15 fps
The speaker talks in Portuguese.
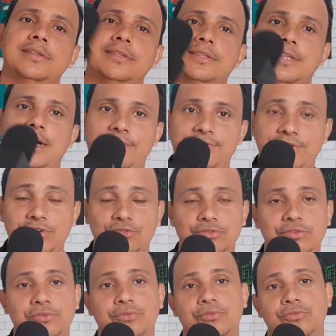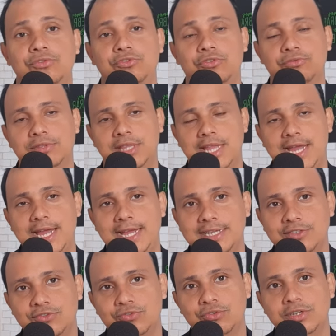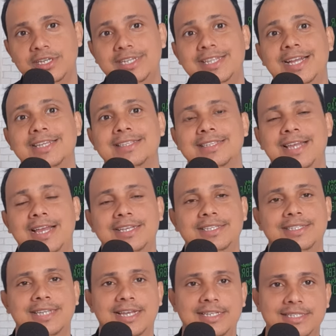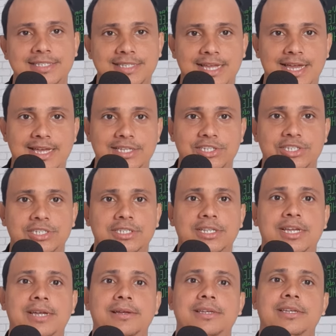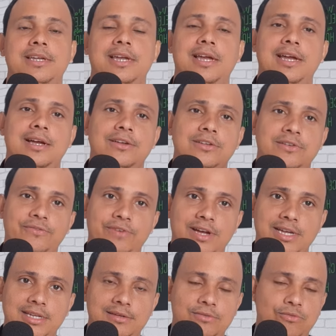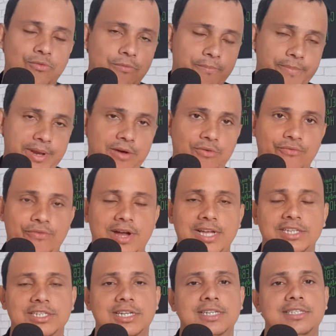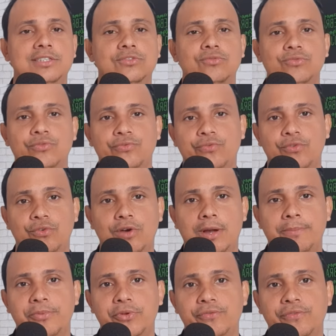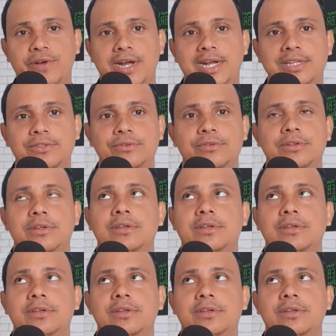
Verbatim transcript: tá vindo do John Textor e da 777, né? Que é a que vai comprar o Vasco aí se tudo for aprovado. Eles que